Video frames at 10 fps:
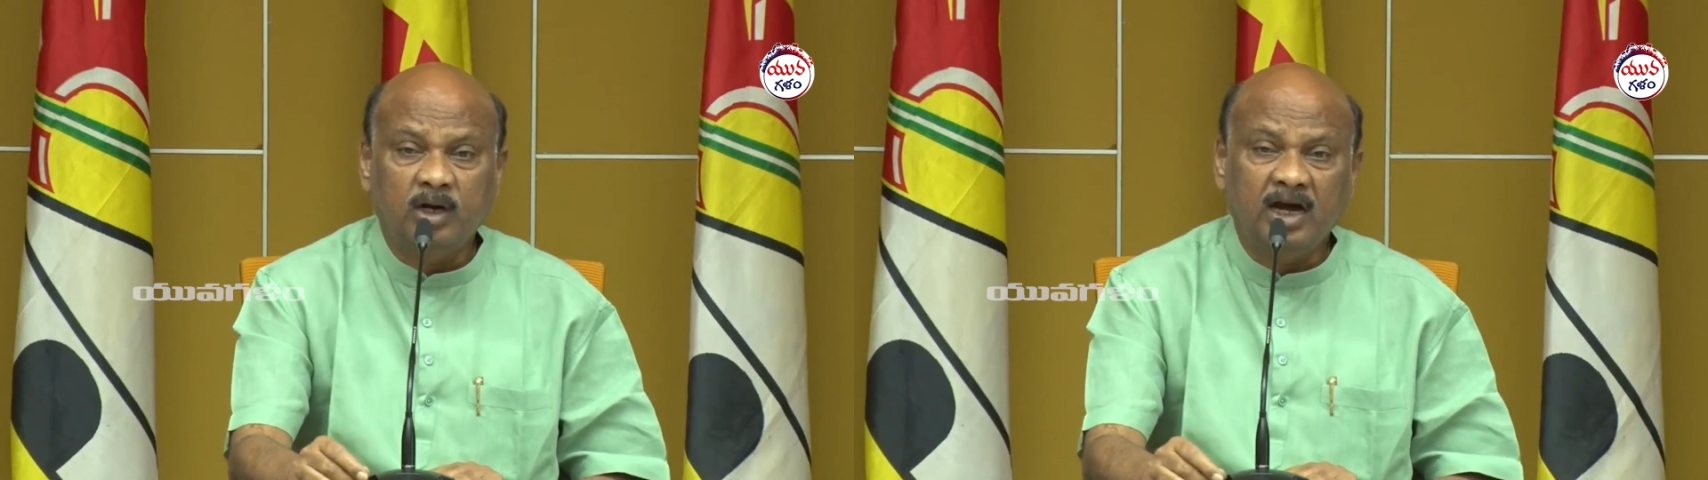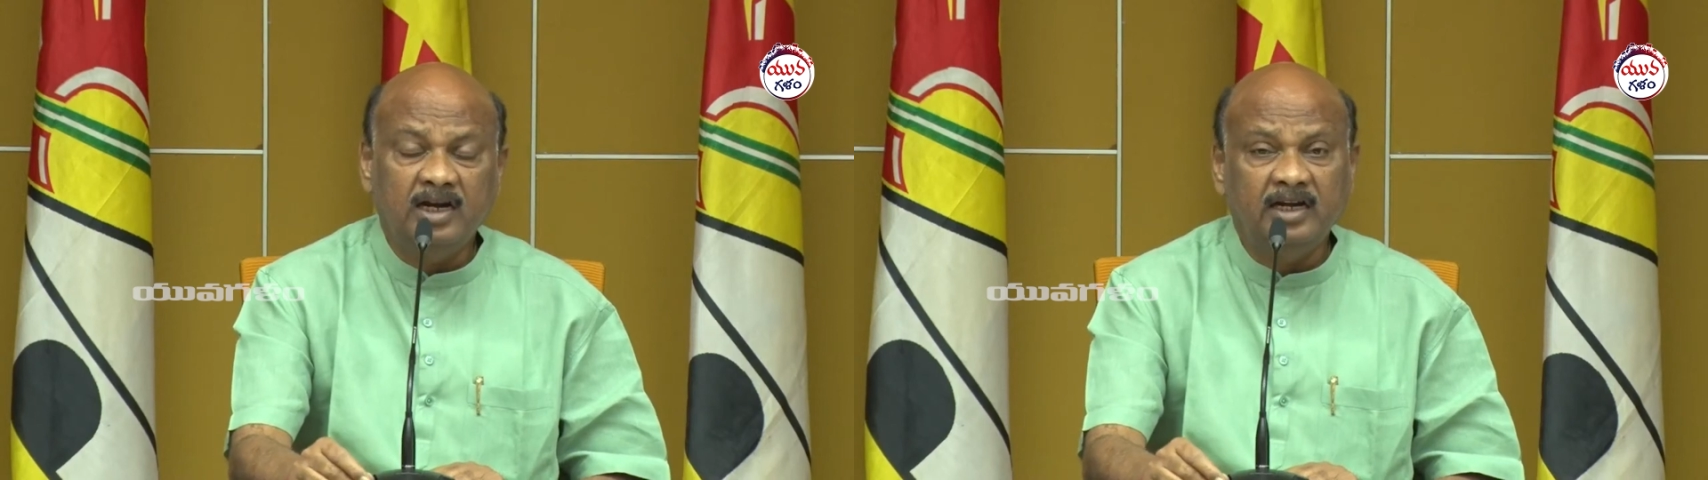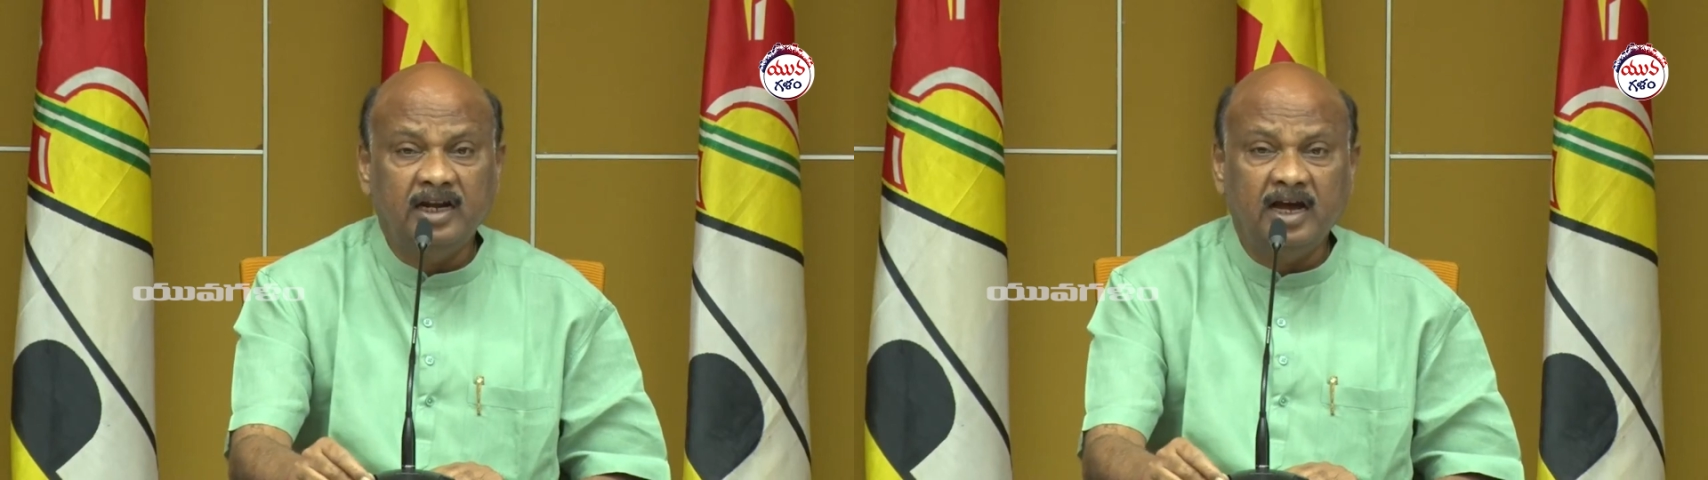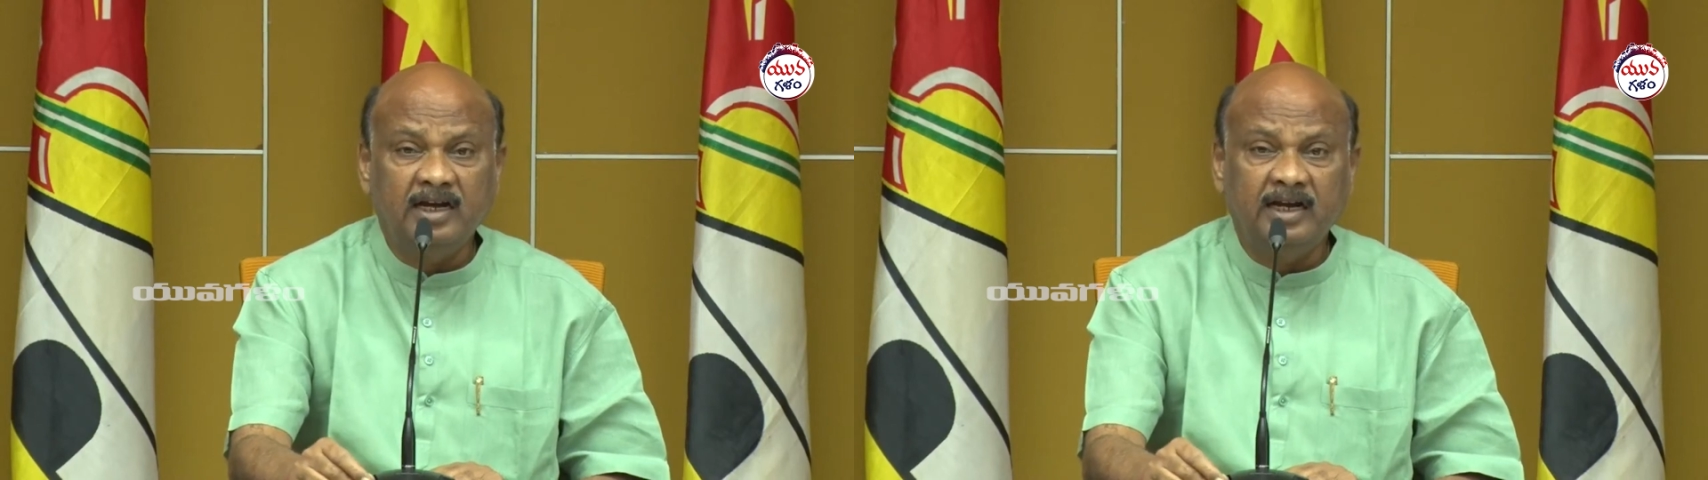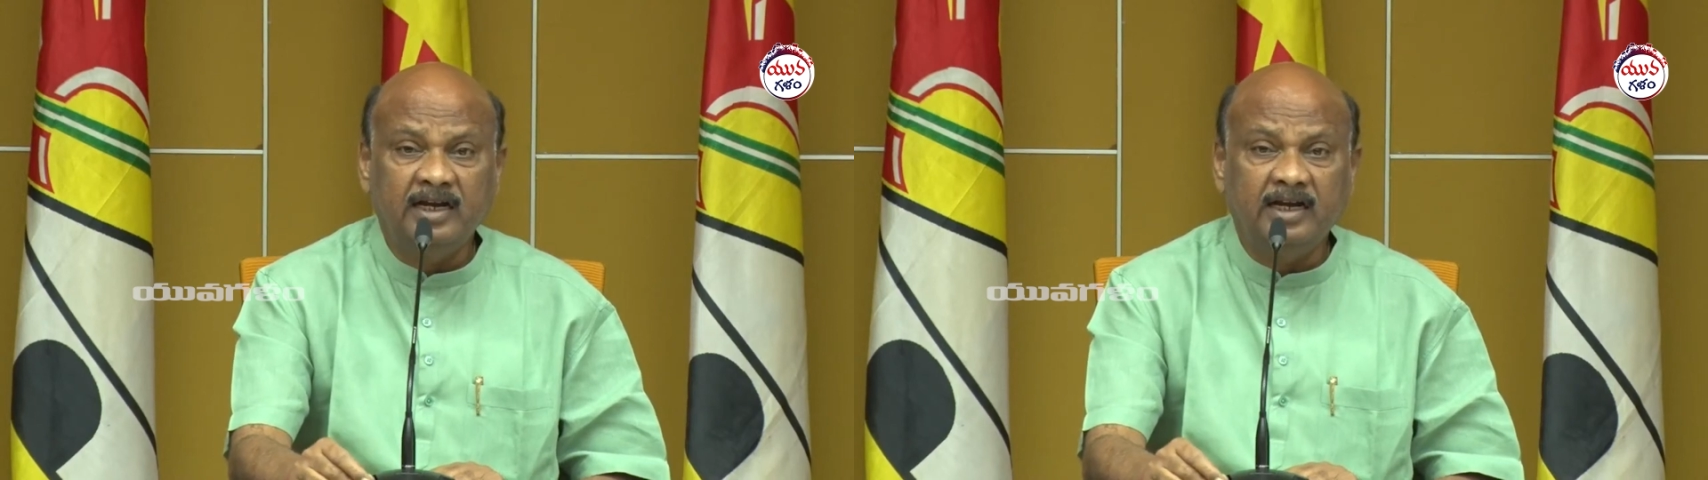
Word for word: కొడాలి నాని